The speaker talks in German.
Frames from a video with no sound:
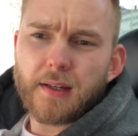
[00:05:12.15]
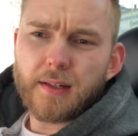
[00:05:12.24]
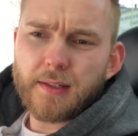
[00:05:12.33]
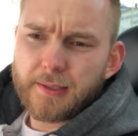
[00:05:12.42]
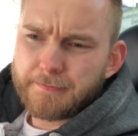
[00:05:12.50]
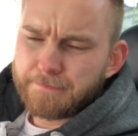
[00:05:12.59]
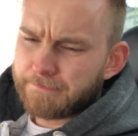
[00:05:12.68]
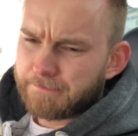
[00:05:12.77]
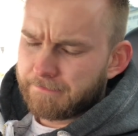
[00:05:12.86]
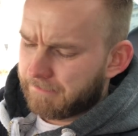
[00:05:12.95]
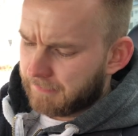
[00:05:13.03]

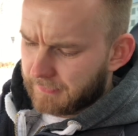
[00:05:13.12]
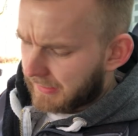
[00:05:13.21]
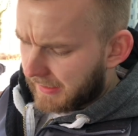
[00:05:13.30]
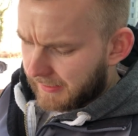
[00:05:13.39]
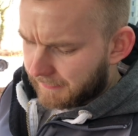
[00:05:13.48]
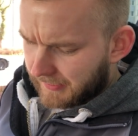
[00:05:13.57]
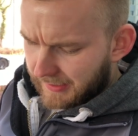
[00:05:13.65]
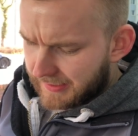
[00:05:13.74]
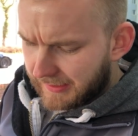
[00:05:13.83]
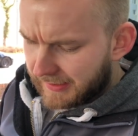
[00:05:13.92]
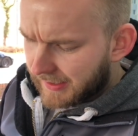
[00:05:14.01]
Ähm, ja, das
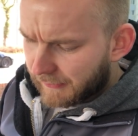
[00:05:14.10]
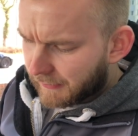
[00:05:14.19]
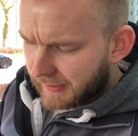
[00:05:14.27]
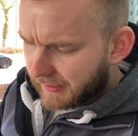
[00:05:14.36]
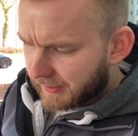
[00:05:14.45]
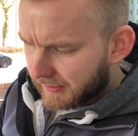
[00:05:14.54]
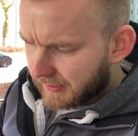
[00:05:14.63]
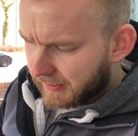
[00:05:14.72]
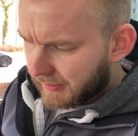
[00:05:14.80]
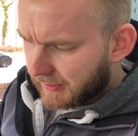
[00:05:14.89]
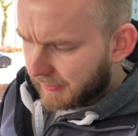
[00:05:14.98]
Ding ist einfach
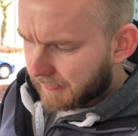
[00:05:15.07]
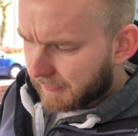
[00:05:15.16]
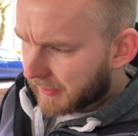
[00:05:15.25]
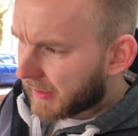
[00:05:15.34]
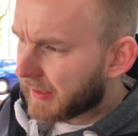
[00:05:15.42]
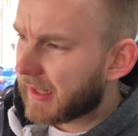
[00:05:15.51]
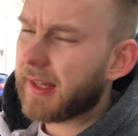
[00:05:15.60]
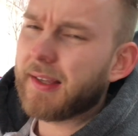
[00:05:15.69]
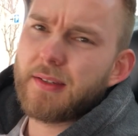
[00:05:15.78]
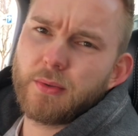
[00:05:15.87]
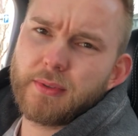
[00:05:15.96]
ähm,
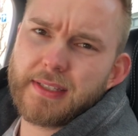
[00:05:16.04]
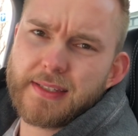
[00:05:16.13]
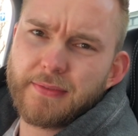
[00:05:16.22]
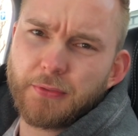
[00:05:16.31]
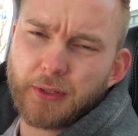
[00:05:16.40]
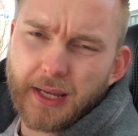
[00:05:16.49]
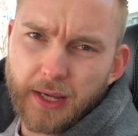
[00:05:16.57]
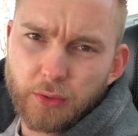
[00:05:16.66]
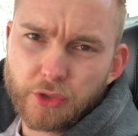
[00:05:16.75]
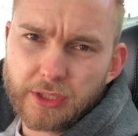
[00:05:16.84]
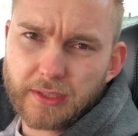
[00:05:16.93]
genial und ist von der
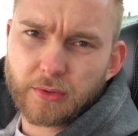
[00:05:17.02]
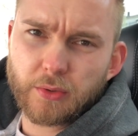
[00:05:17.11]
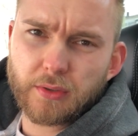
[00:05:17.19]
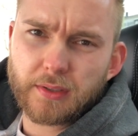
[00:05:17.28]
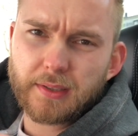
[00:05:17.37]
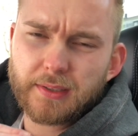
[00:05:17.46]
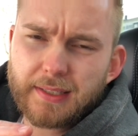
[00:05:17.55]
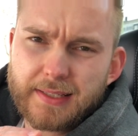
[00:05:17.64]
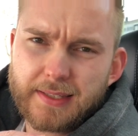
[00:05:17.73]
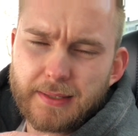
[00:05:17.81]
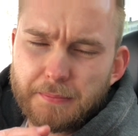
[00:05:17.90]
Ausstattung
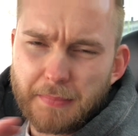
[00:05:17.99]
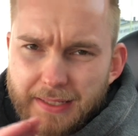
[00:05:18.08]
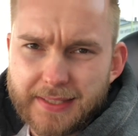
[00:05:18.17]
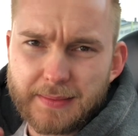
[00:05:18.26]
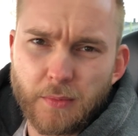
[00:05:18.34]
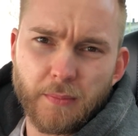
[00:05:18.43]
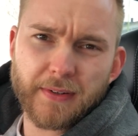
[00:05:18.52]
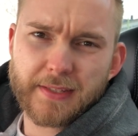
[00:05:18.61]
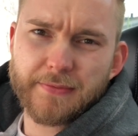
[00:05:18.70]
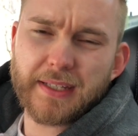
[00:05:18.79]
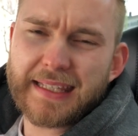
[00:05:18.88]
das Maximum,
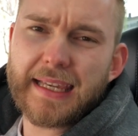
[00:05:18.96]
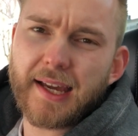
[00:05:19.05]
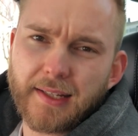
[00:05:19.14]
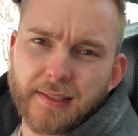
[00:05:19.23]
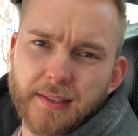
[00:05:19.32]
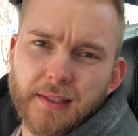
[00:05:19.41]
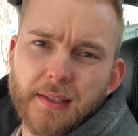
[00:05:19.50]
was wir je hatten.